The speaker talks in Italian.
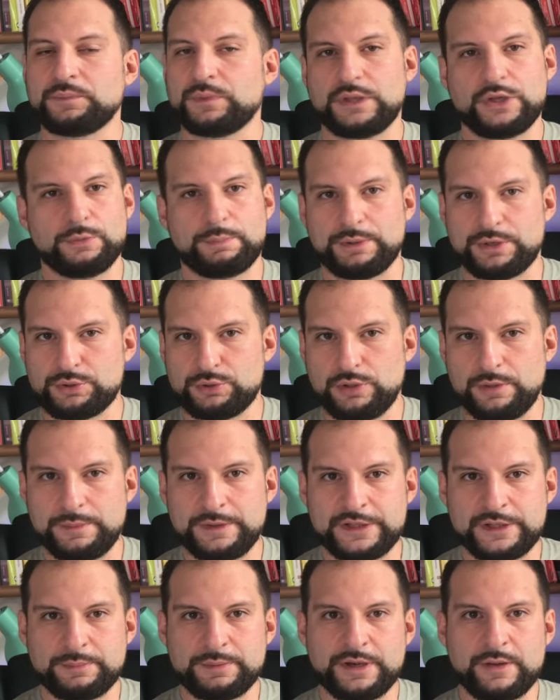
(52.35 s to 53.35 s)
Io
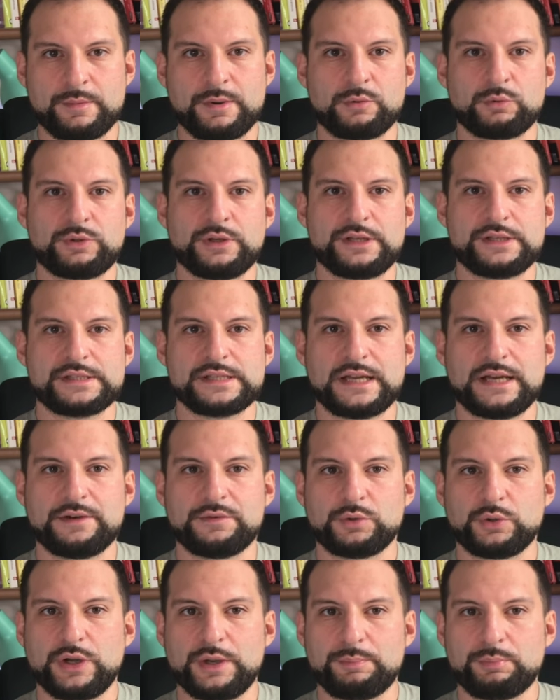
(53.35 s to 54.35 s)
personalmente prima
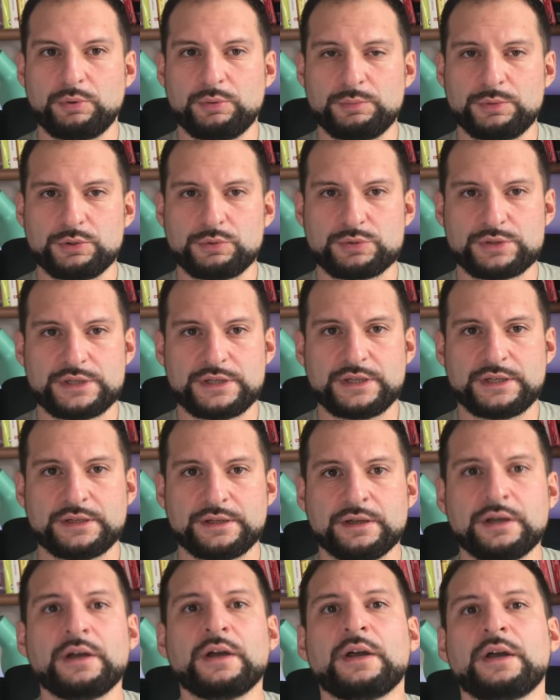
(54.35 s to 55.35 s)
utilizzavo Apple
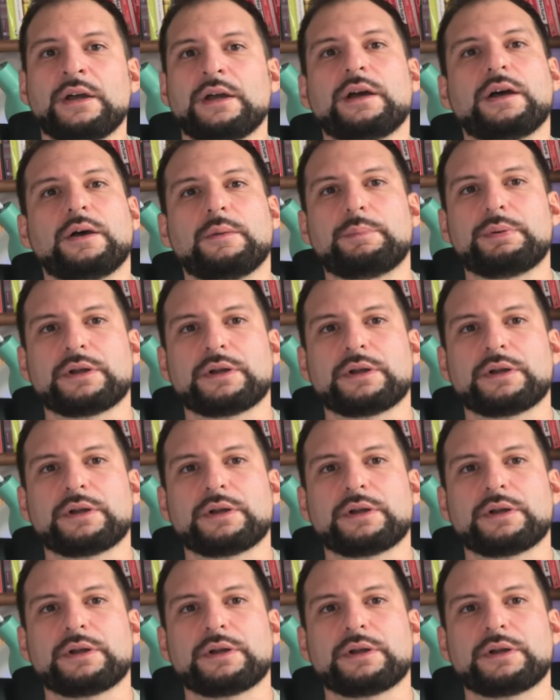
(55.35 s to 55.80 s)
Music eh,